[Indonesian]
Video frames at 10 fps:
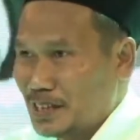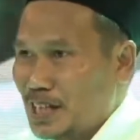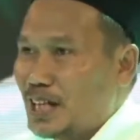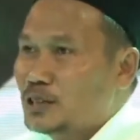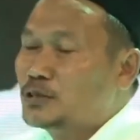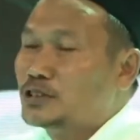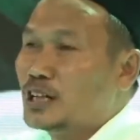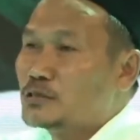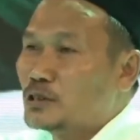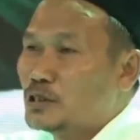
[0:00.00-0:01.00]
ayuh
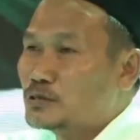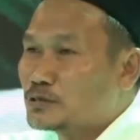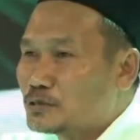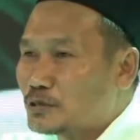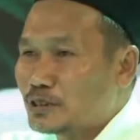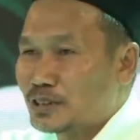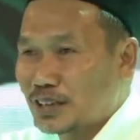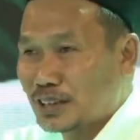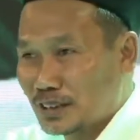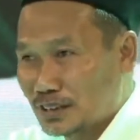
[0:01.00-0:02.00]
jaru ghairu suratil
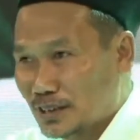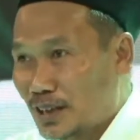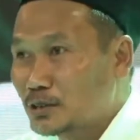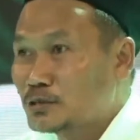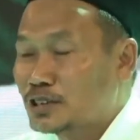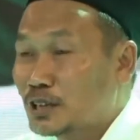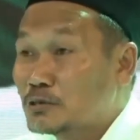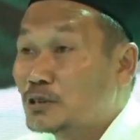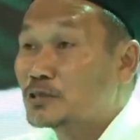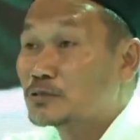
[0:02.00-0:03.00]
ikhlas ayuh jaru
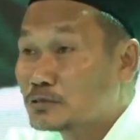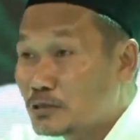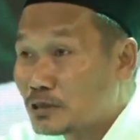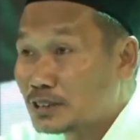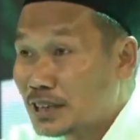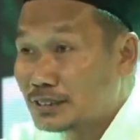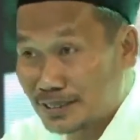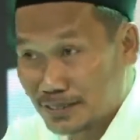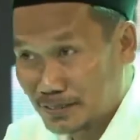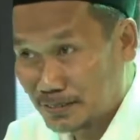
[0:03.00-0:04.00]
ghairu surati
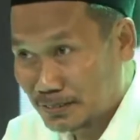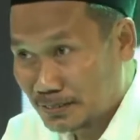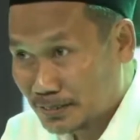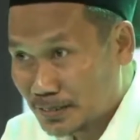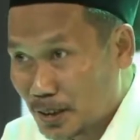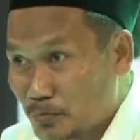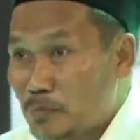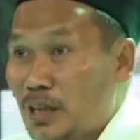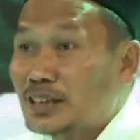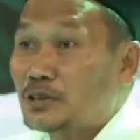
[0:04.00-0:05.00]
yasin
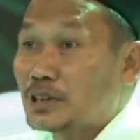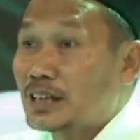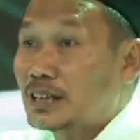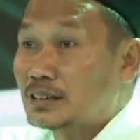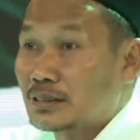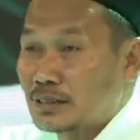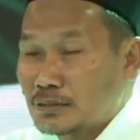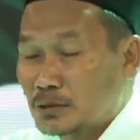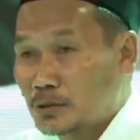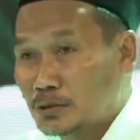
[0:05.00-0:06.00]
memangnya Quran hanya
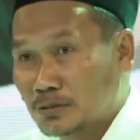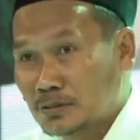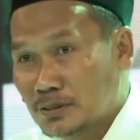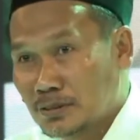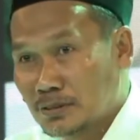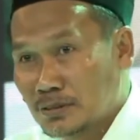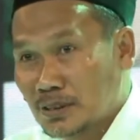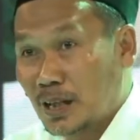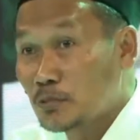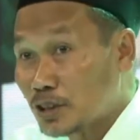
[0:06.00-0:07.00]
kulhu
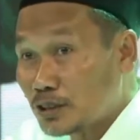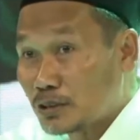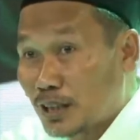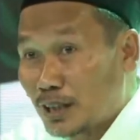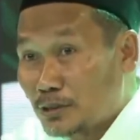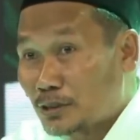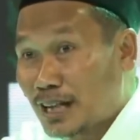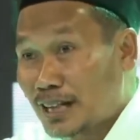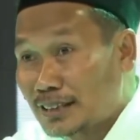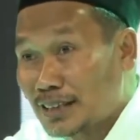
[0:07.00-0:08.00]
kamu ridho kalau
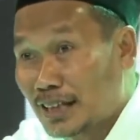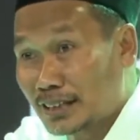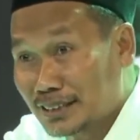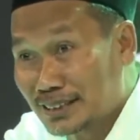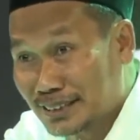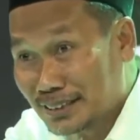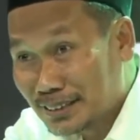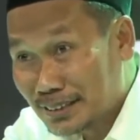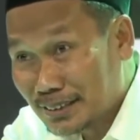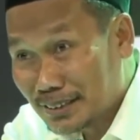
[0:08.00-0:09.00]
Quran lainnya agak
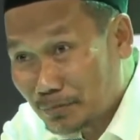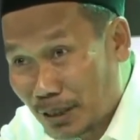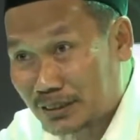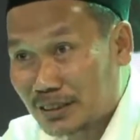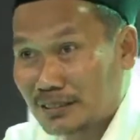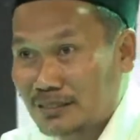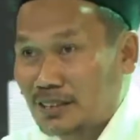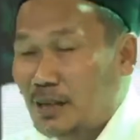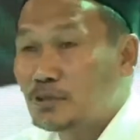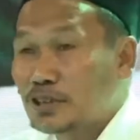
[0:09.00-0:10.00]
dibaca
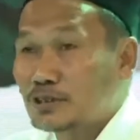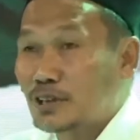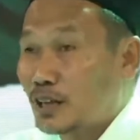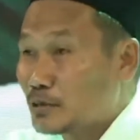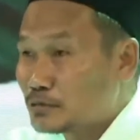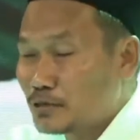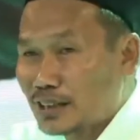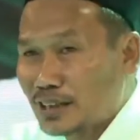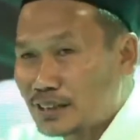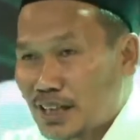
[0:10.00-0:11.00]
kamu ridho kalau surat
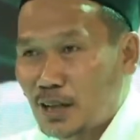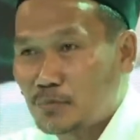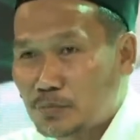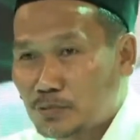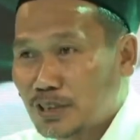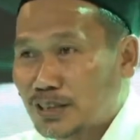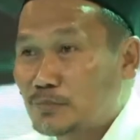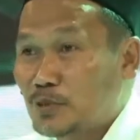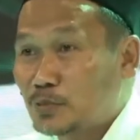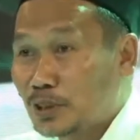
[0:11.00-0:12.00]
lainnya agak populer yang
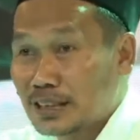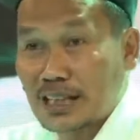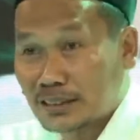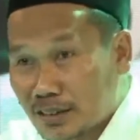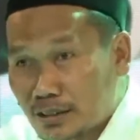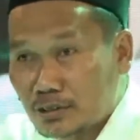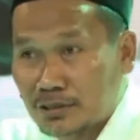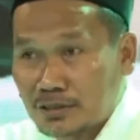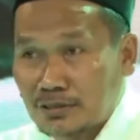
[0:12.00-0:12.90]
populer yasin terus